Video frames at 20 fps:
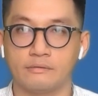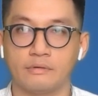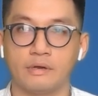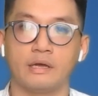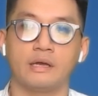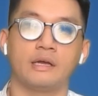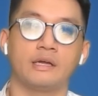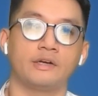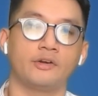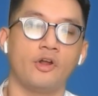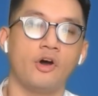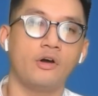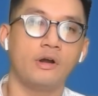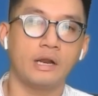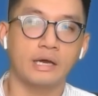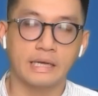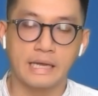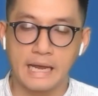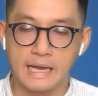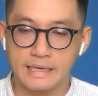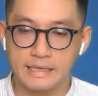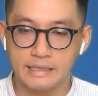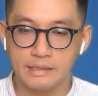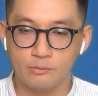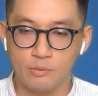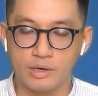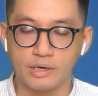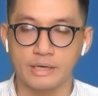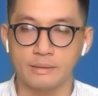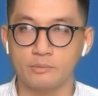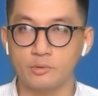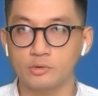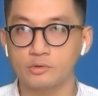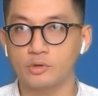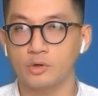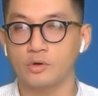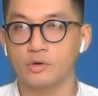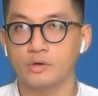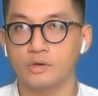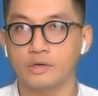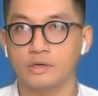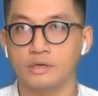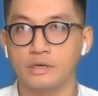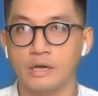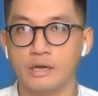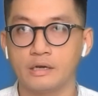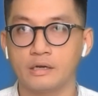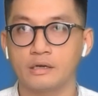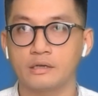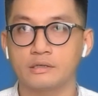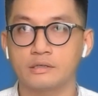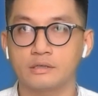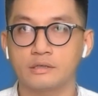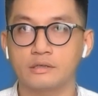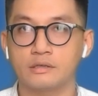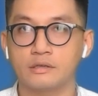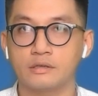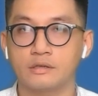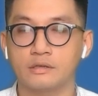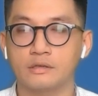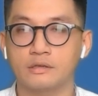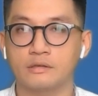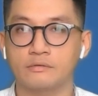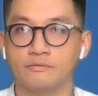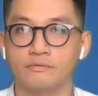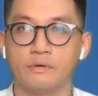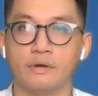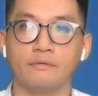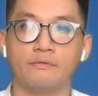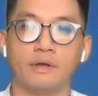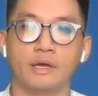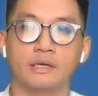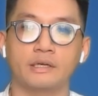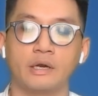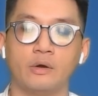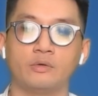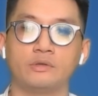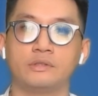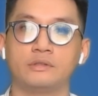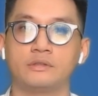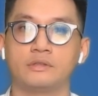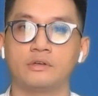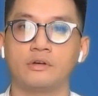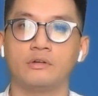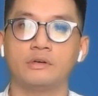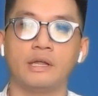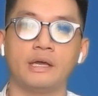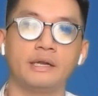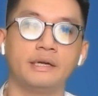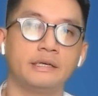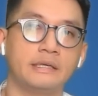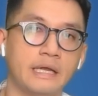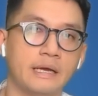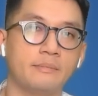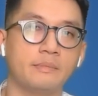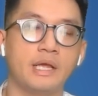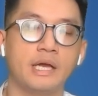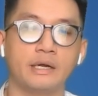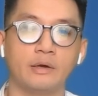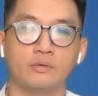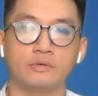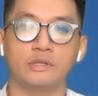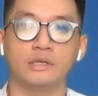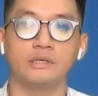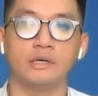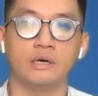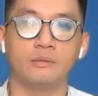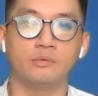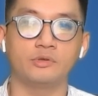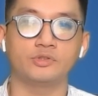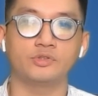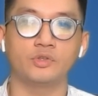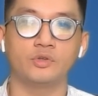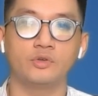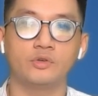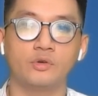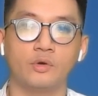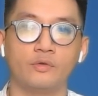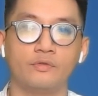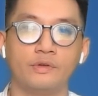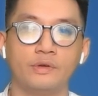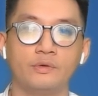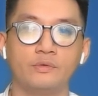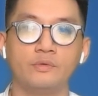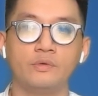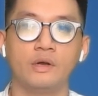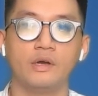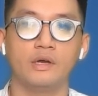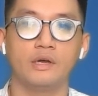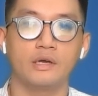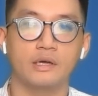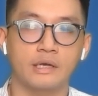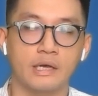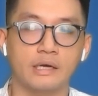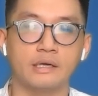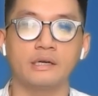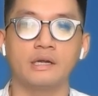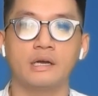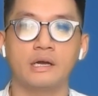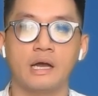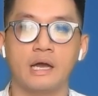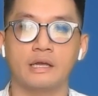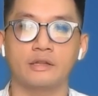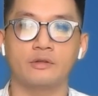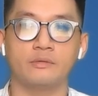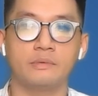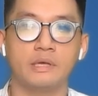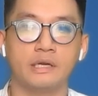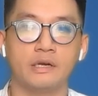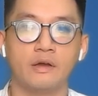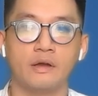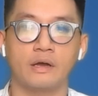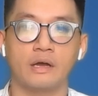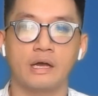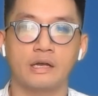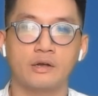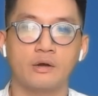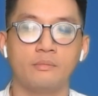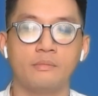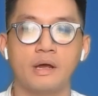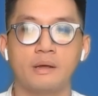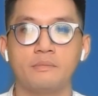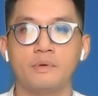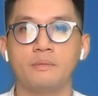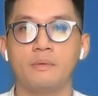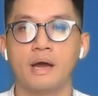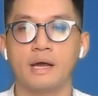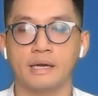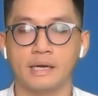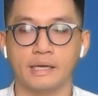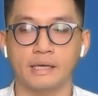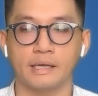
và đó là cái quan điểm của tôi về việc đầu có thể tham gia đầu tư ở một số cổ phiếu ngành ngân hàng trong giai đoạn 2023